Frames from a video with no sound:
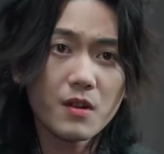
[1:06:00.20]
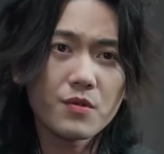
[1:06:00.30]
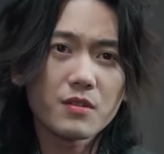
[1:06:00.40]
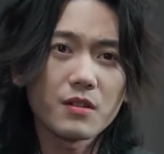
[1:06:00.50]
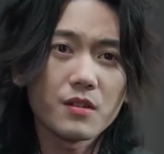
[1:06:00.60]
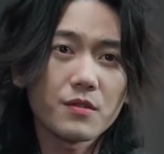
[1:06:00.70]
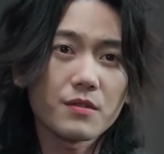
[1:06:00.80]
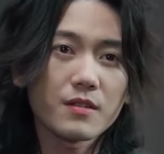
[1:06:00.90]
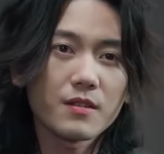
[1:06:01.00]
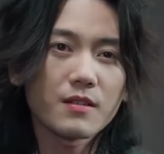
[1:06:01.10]
遇到我是你的
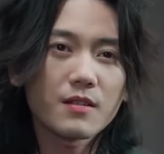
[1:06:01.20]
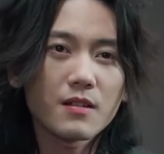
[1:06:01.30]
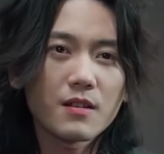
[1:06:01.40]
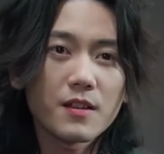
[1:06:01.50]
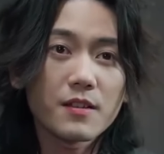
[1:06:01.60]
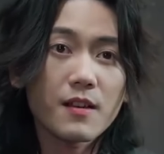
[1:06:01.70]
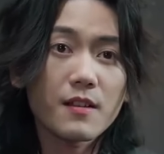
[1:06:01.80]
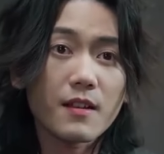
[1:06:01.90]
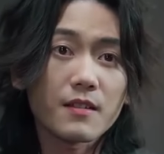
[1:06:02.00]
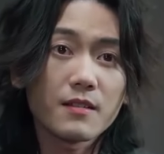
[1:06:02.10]
荣幸，
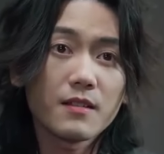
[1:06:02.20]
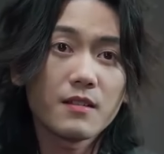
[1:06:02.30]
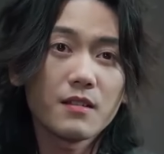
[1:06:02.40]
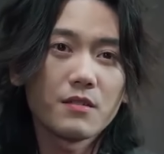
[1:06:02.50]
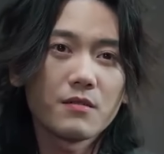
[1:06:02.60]
你应该感激